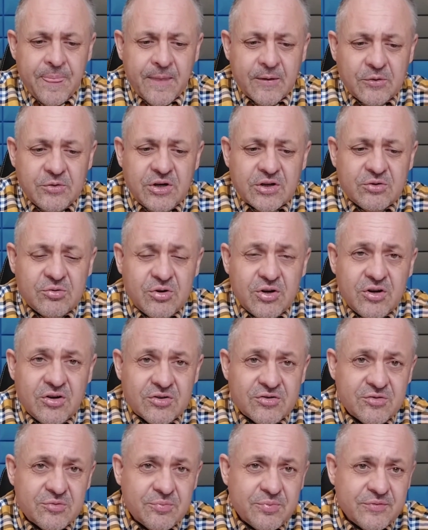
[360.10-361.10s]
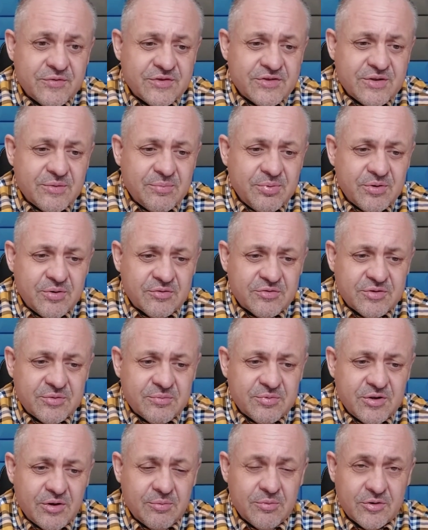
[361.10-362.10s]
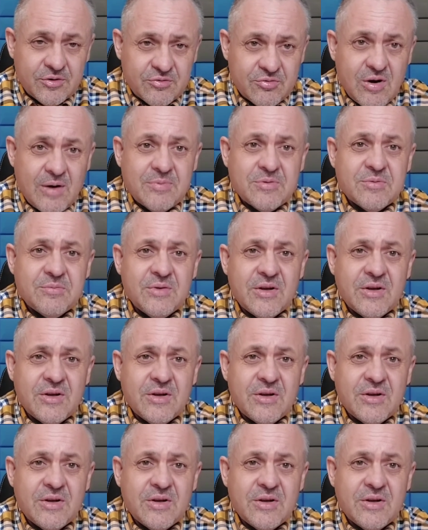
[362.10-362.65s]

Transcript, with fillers: u niektórych osób występują symptomy o słabszym